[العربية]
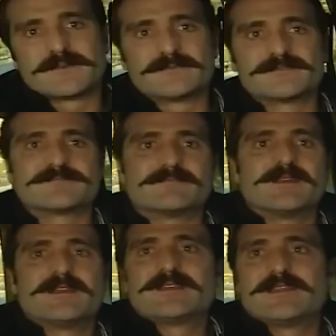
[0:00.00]
إيه
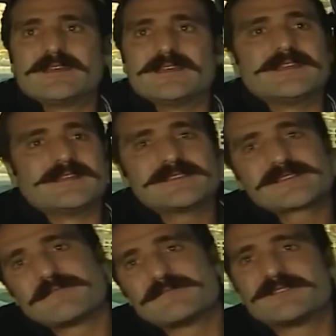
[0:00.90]
أختي أنت
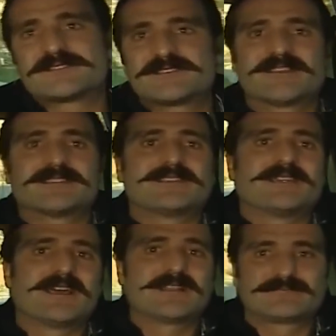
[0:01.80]
تعرفين نفسك
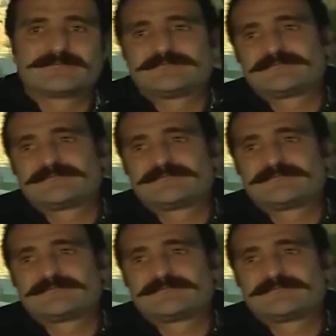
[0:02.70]
طبعا